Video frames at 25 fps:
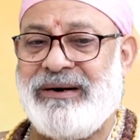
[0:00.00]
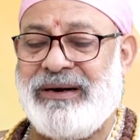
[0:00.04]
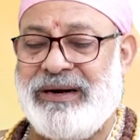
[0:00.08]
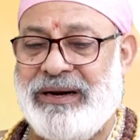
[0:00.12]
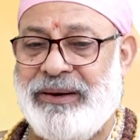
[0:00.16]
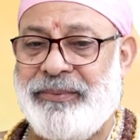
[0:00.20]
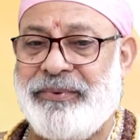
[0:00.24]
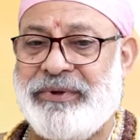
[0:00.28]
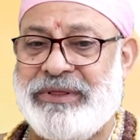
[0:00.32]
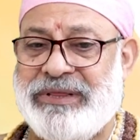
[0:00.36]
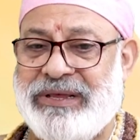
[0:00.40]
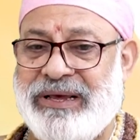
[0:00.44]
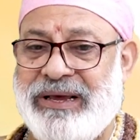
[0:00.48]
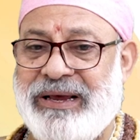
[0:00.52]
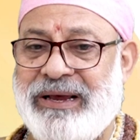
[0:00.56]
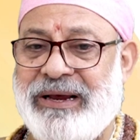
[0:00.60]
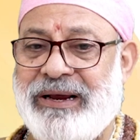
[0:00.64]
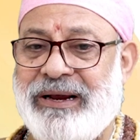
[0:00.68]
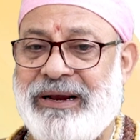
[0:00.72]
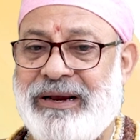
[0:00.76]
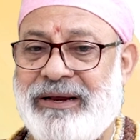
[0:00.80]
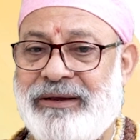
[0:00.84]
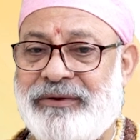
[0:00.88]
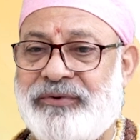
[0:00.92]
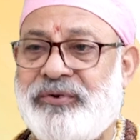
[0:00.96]
లేకపోతే
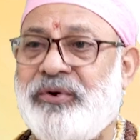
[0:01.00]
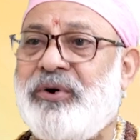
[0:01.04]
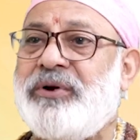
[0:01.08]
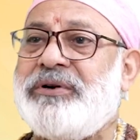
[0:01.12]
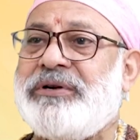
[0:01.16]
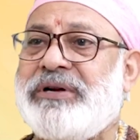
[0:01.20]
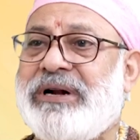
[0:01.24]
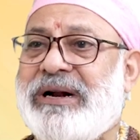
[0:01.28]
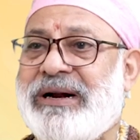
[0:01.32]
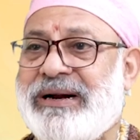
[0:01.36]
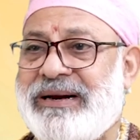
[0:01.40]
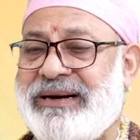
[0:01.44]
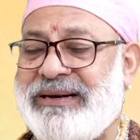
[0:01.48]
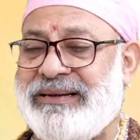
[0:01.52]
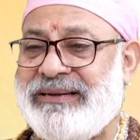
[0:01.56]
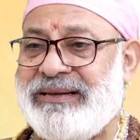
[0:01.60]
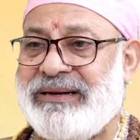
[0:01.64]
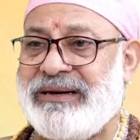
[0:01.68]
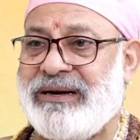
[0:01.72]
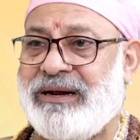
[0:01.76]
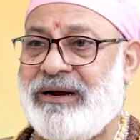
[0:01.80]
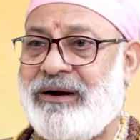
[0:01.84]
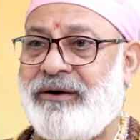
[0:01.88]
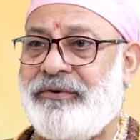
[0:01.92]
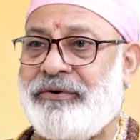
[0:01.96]
సోషల్
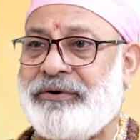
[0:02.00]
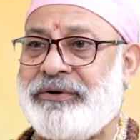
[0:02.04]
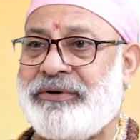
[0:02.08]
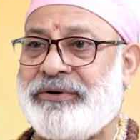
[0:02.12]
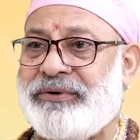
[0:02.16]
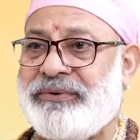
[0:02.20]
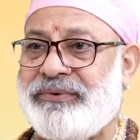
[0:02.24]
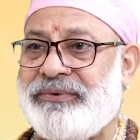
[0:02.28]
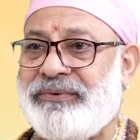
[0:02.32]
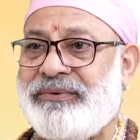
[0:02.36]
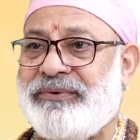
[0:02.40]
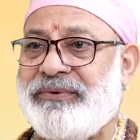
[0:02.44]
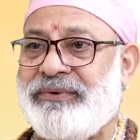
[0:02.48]
రీజన్ కావచ్చు